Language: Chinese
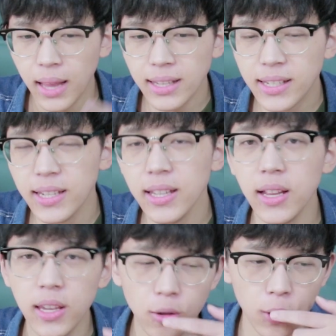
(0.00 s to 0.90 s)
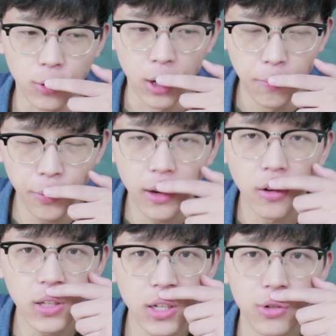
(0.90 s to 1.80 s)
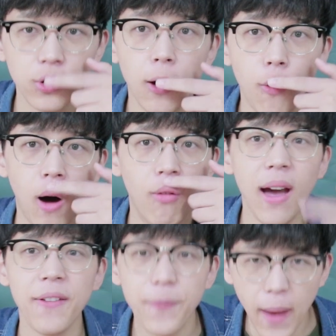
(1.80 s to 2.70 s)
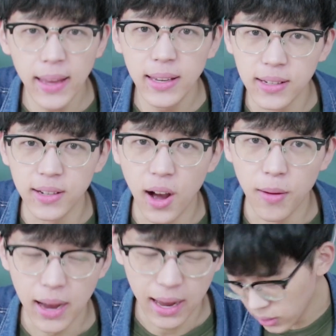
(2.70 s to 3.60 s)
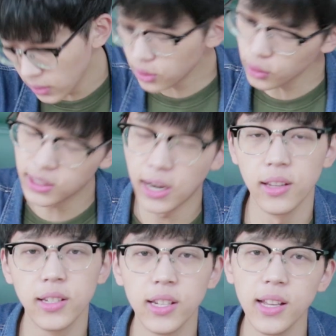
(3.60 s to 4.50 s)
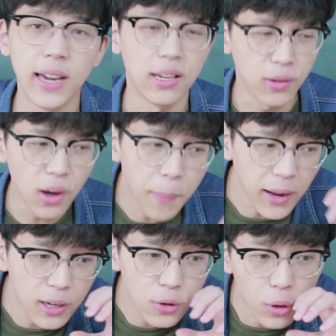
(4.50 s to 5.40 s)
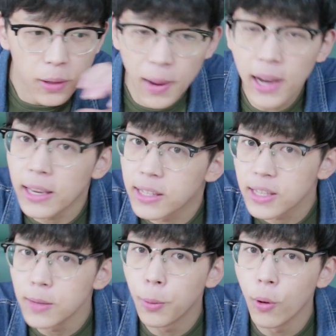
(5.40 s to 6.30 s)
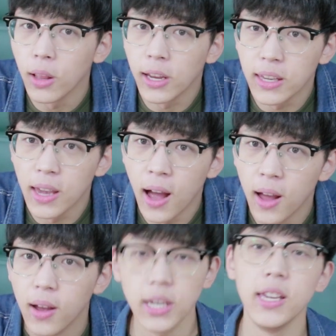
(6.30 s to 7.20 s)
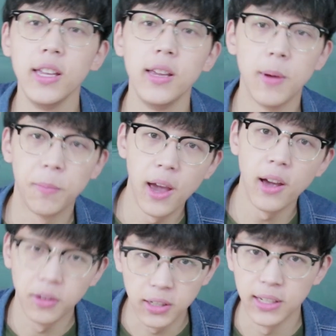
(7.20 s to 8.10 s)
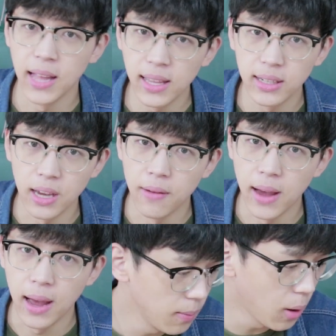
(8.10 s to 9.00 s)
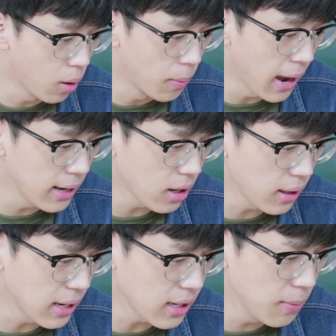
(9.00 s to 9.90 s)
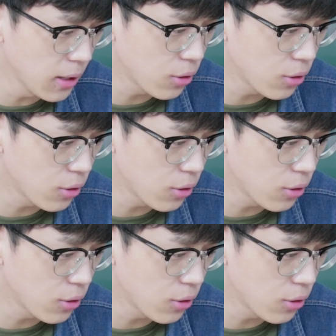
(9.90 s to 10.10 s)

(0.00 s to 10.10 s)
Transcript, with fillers: 它吸的你嘴唇不由自主的往外翻，你知道吧？这个最强的吸力感觉要把你嘴巴给撕破了一样。建议你们不要有其他的想法。那么我们按照它上面